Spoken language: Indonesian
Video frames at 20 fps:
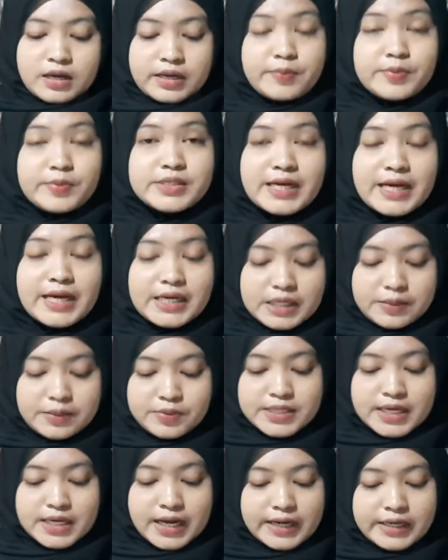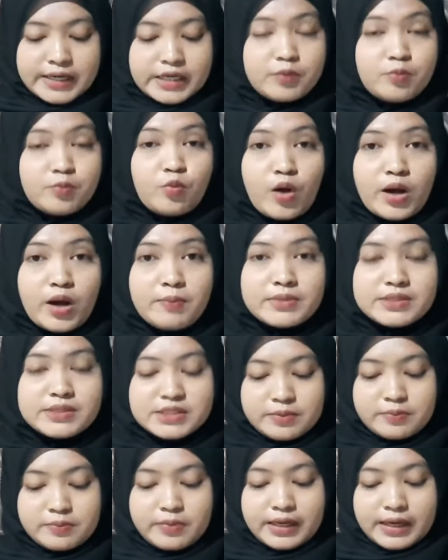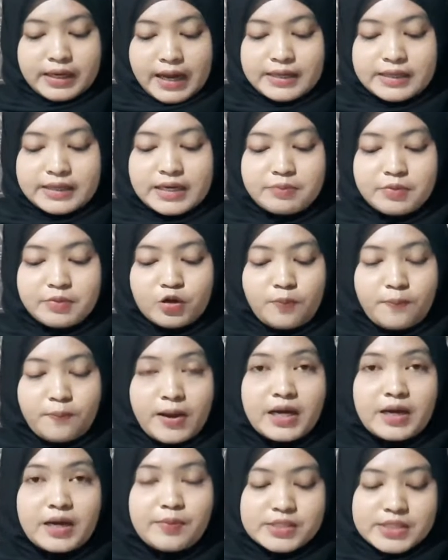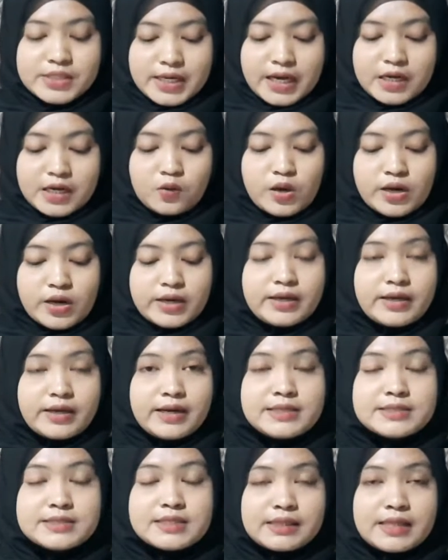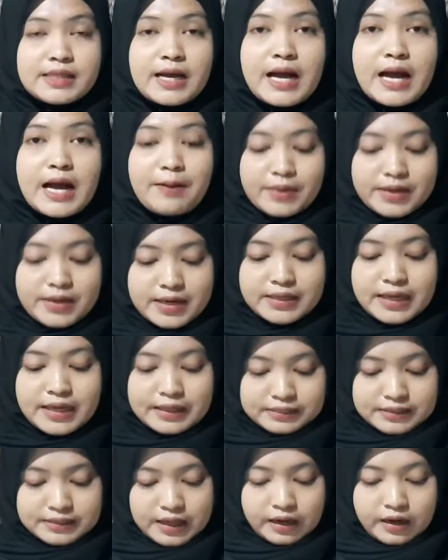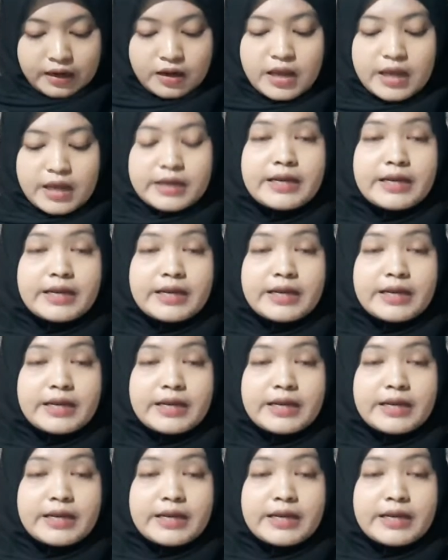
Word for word: Kebijakan-kebijakan yang dibuat mencerminkan dan menopang kebijakan luar negeri serta keamanan Qatar.